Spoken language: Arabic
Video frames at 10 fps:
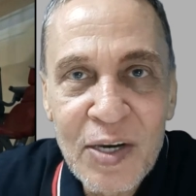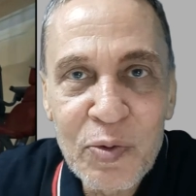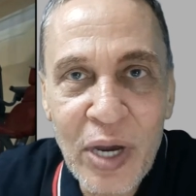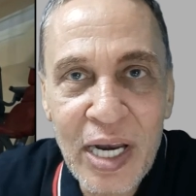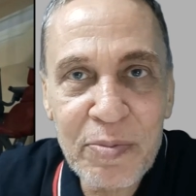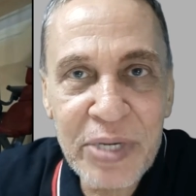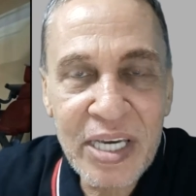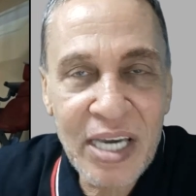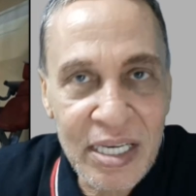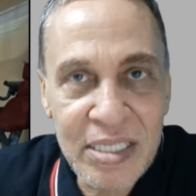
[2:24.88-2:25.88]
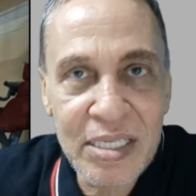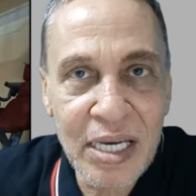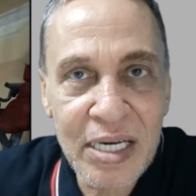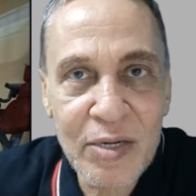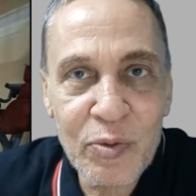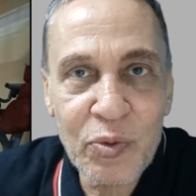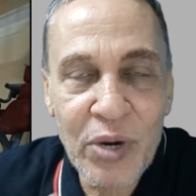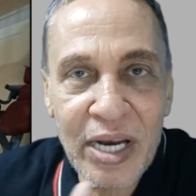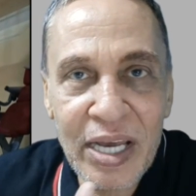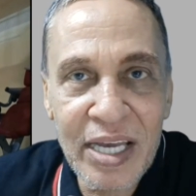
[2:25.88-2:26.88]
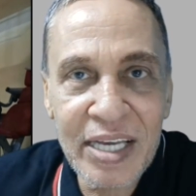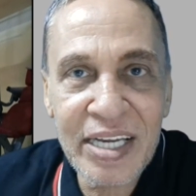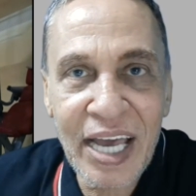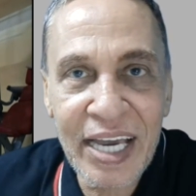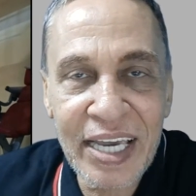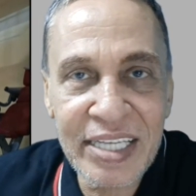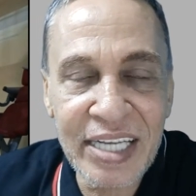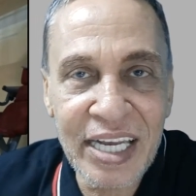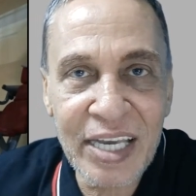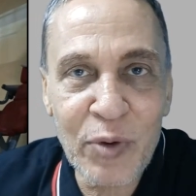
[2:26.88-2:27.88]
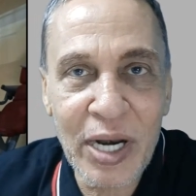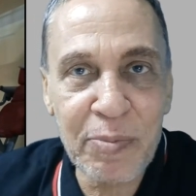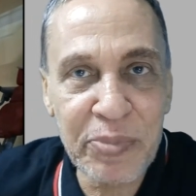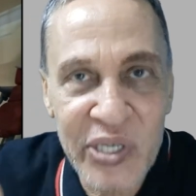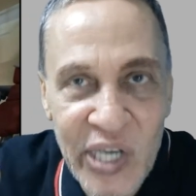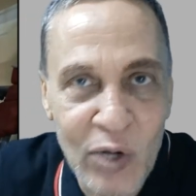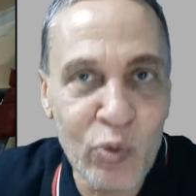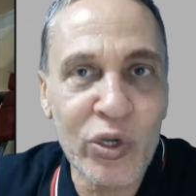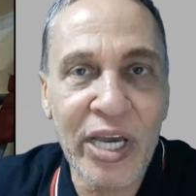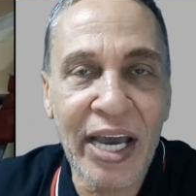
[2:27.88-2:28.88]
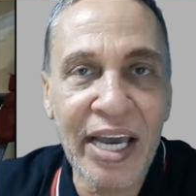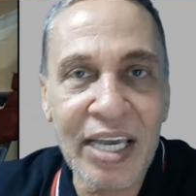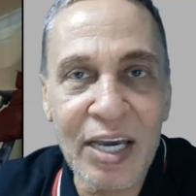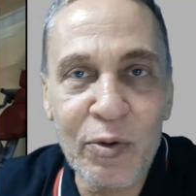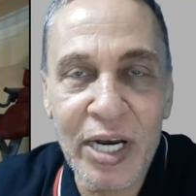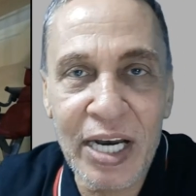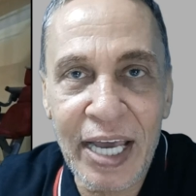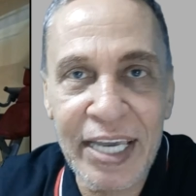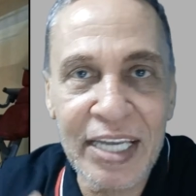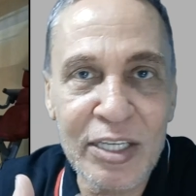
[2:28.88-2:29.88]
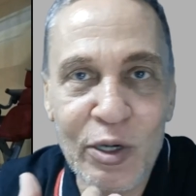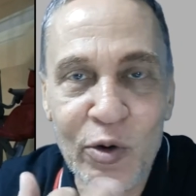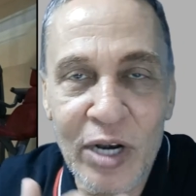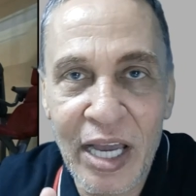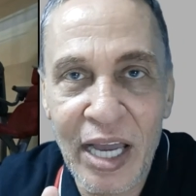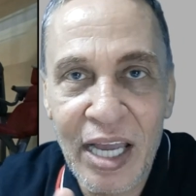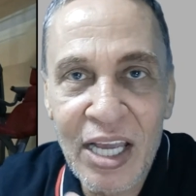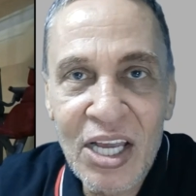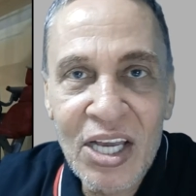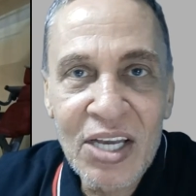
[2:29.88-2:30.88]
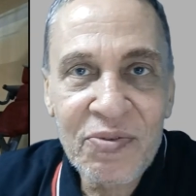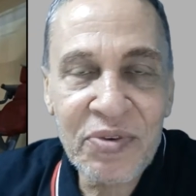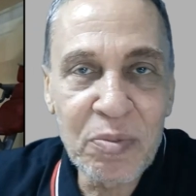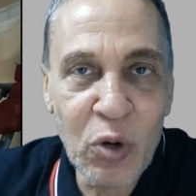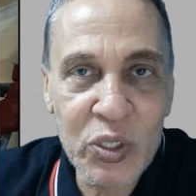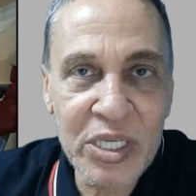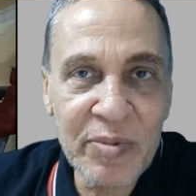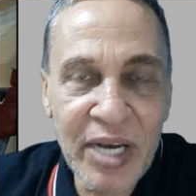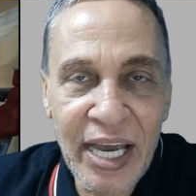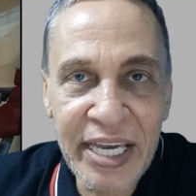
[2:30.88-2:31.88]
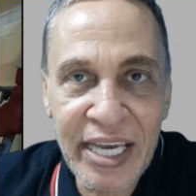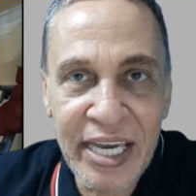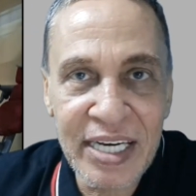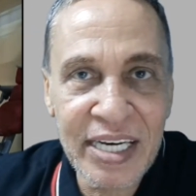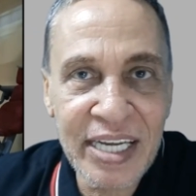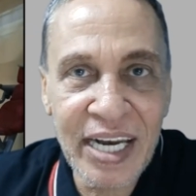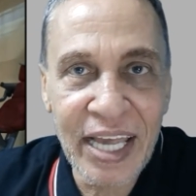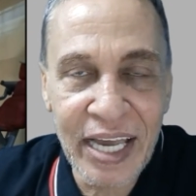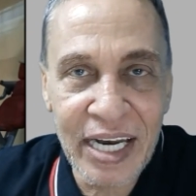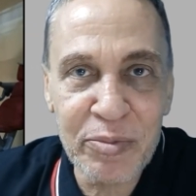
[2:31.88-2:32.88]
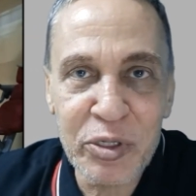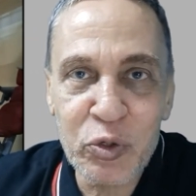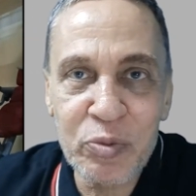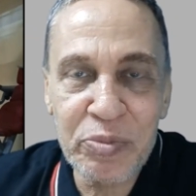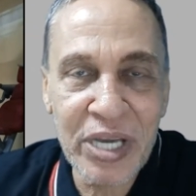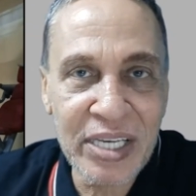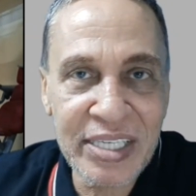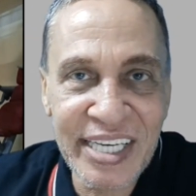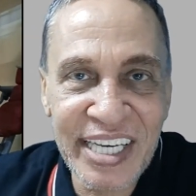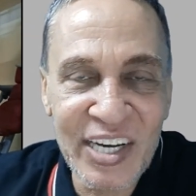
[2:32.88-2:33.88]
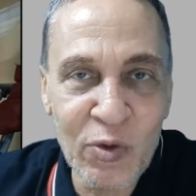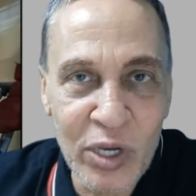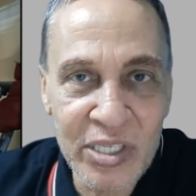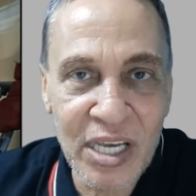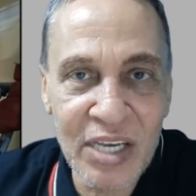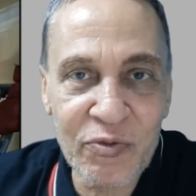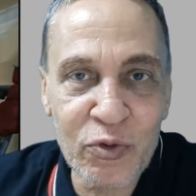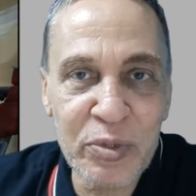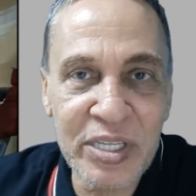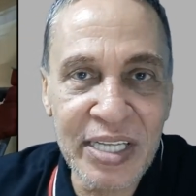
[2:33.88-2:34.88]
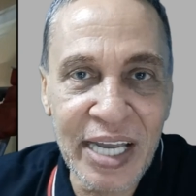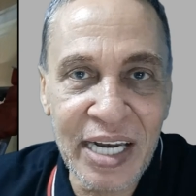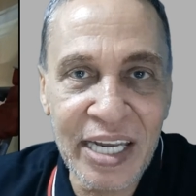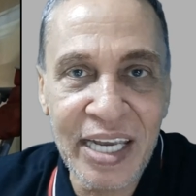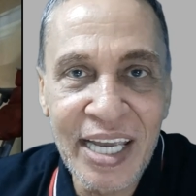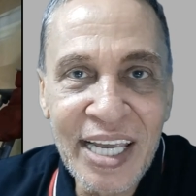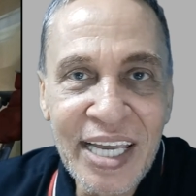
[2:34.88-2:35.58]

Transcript: ولا بيكسر ولا الحاجات اللي ولا بيلوي حاجة ولا الحاجات دي كلها في معظم الأحيان الآلة بتقوم بهذه الوظائف وبالتالي